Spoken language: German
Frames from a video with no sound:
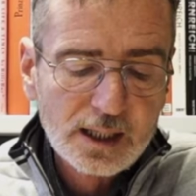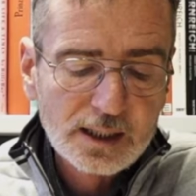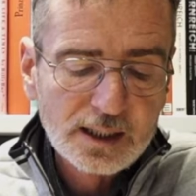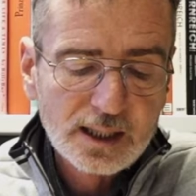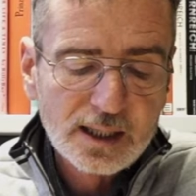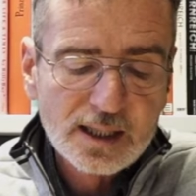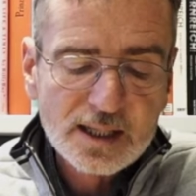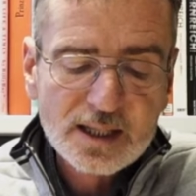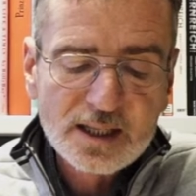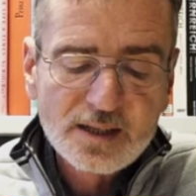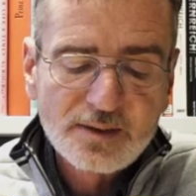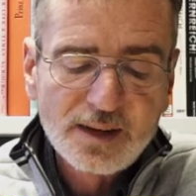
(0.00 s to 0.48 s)

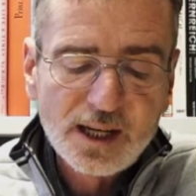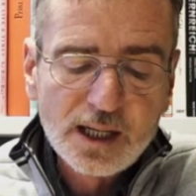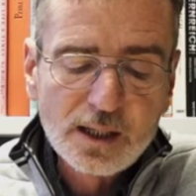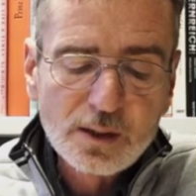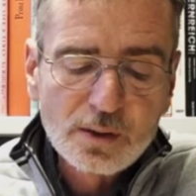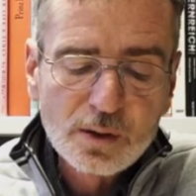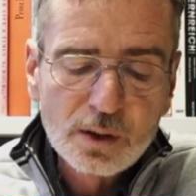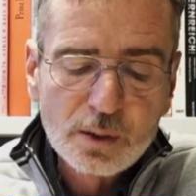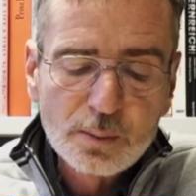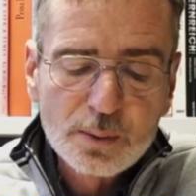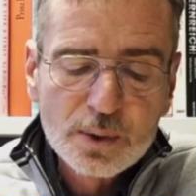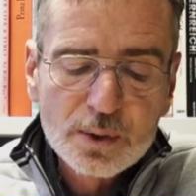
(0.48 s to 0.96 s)
Denn als
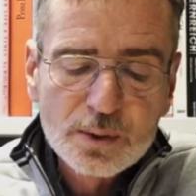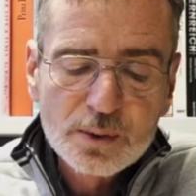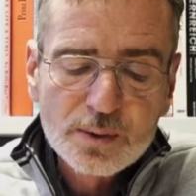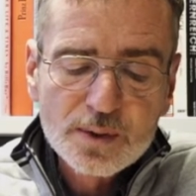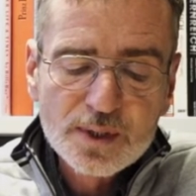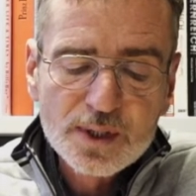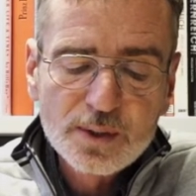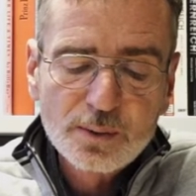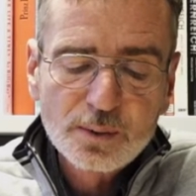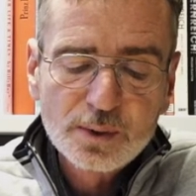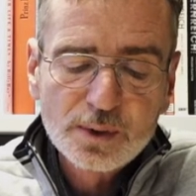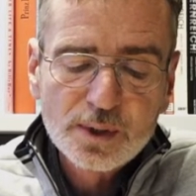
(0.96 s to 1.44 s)
Quellenkorpus
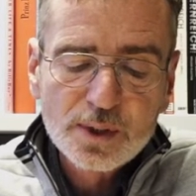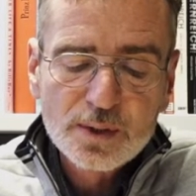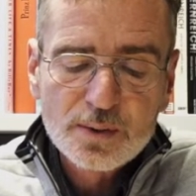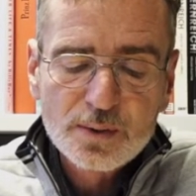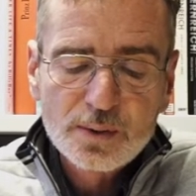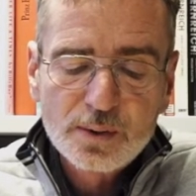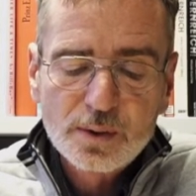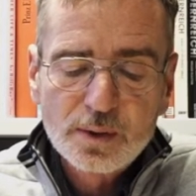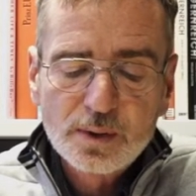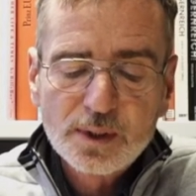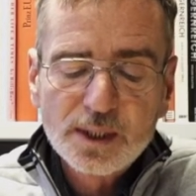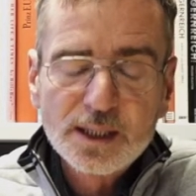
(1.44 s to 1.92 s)
unserer
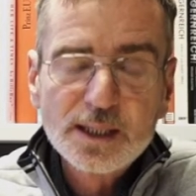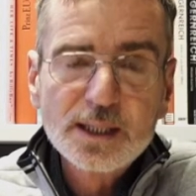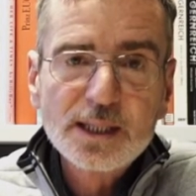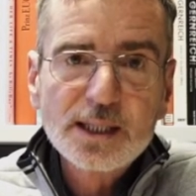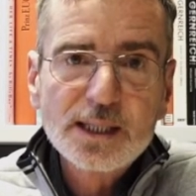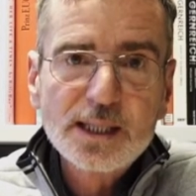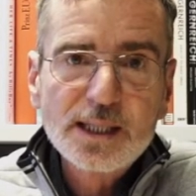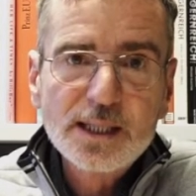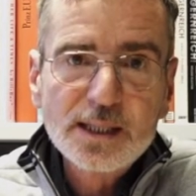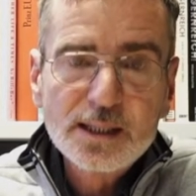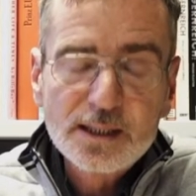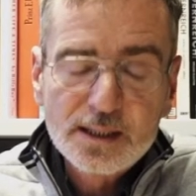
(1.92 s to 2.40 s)
Untersuchungen
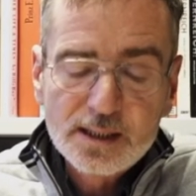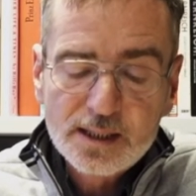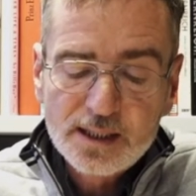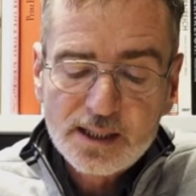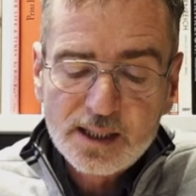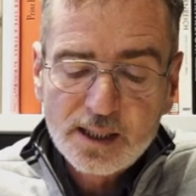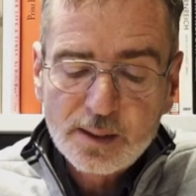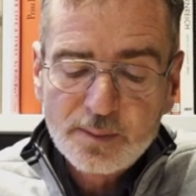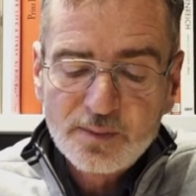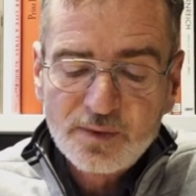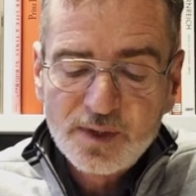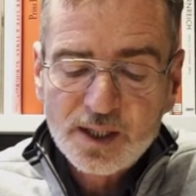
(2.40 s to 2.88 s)
dienten
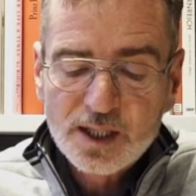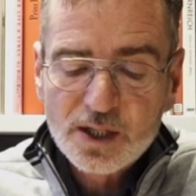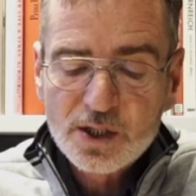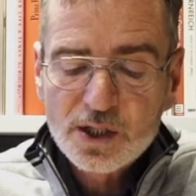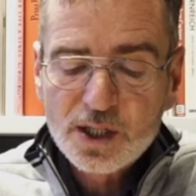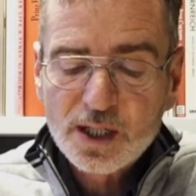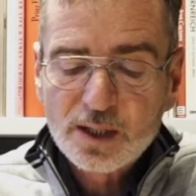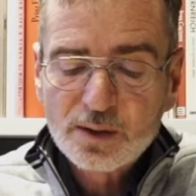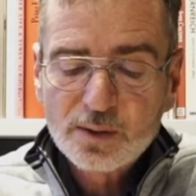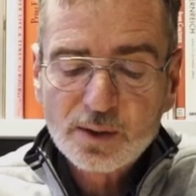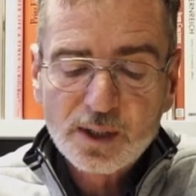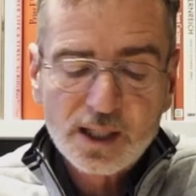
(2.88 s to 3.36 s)
die im Wiener
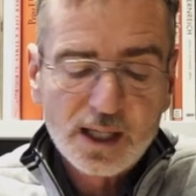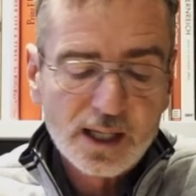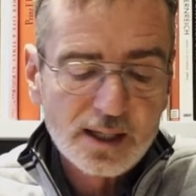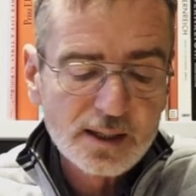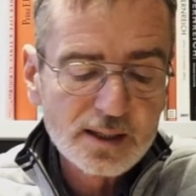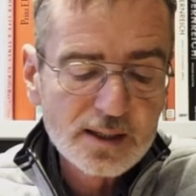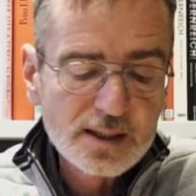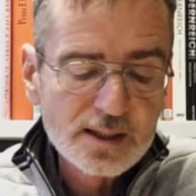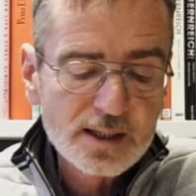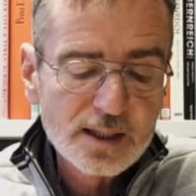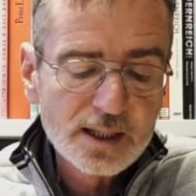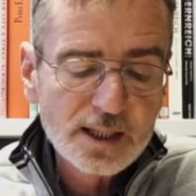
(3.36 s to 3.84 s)
Stadt- und
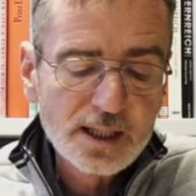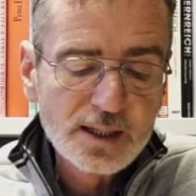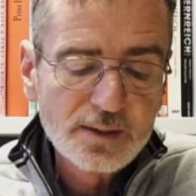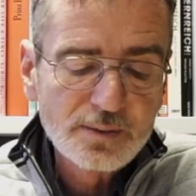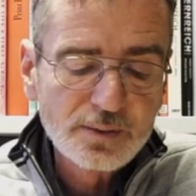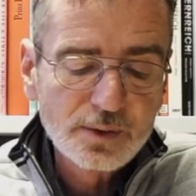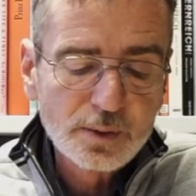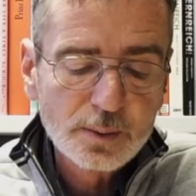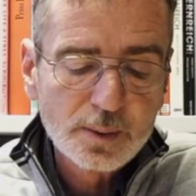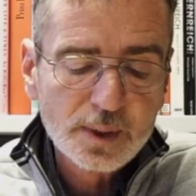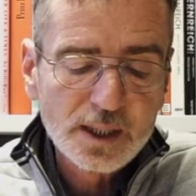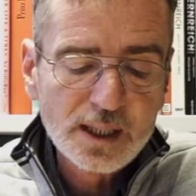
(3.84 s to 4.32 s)

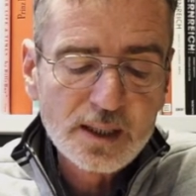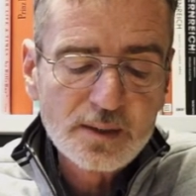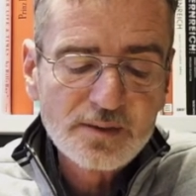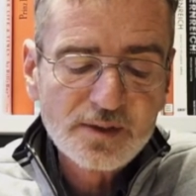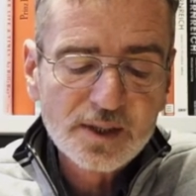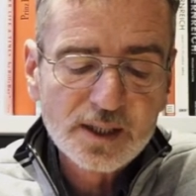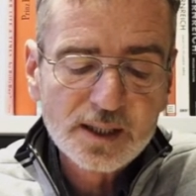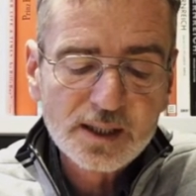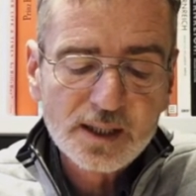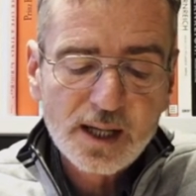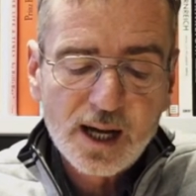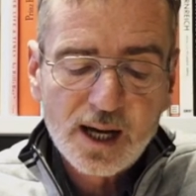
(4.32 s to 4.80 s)
Landesarchiv
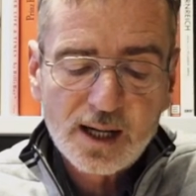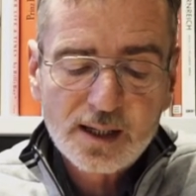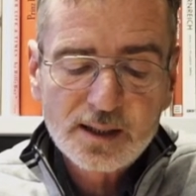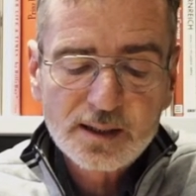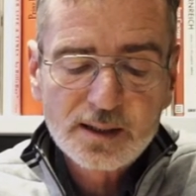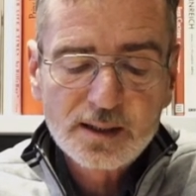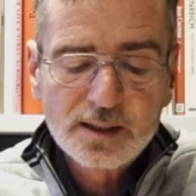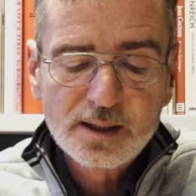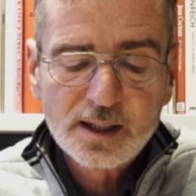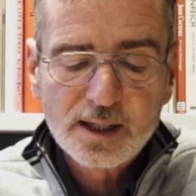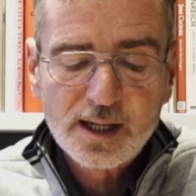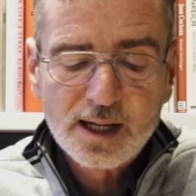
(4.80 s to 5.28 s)
überlieferten
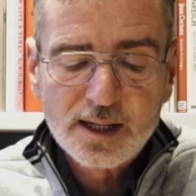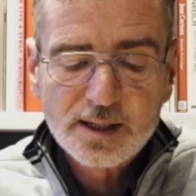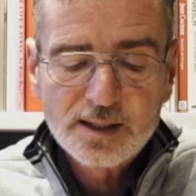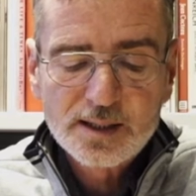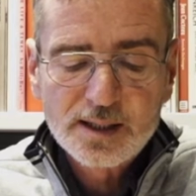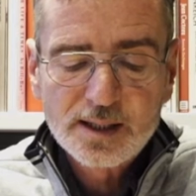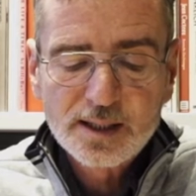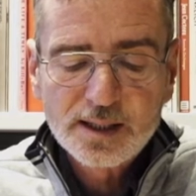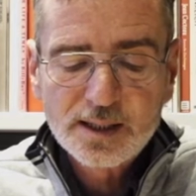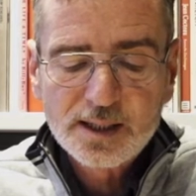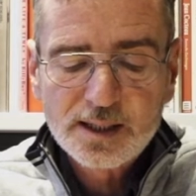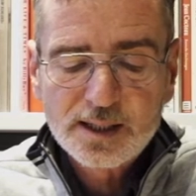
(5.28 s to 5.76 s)
Akten der
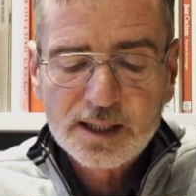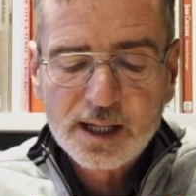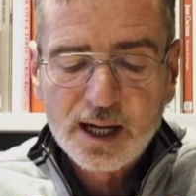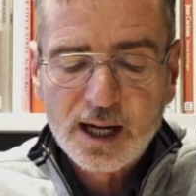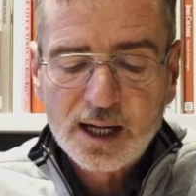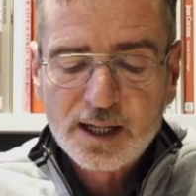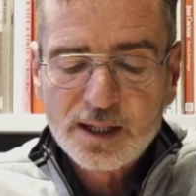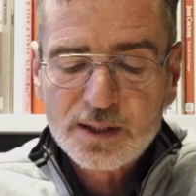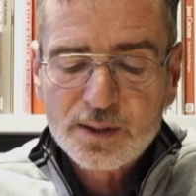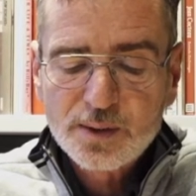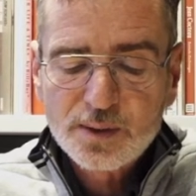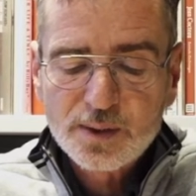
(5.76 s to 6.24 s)
Landgerichte
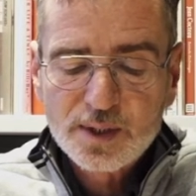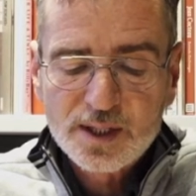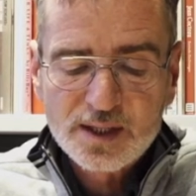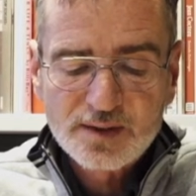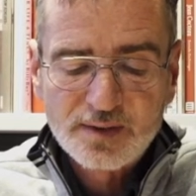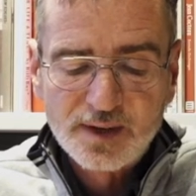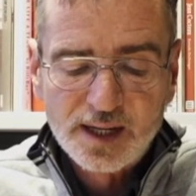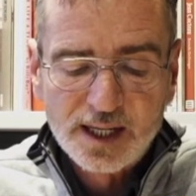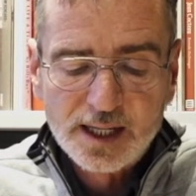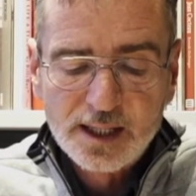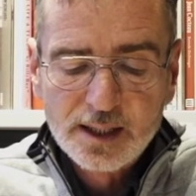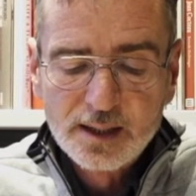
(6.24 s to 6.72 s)
1 und
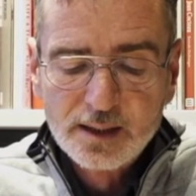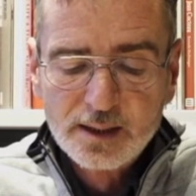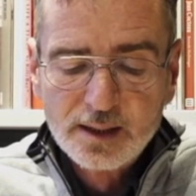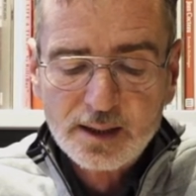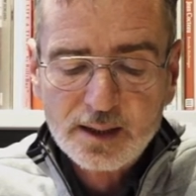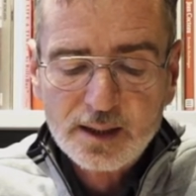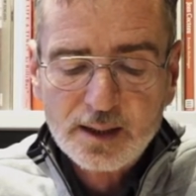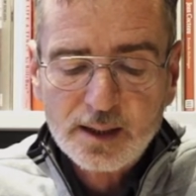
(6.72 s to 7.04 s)
2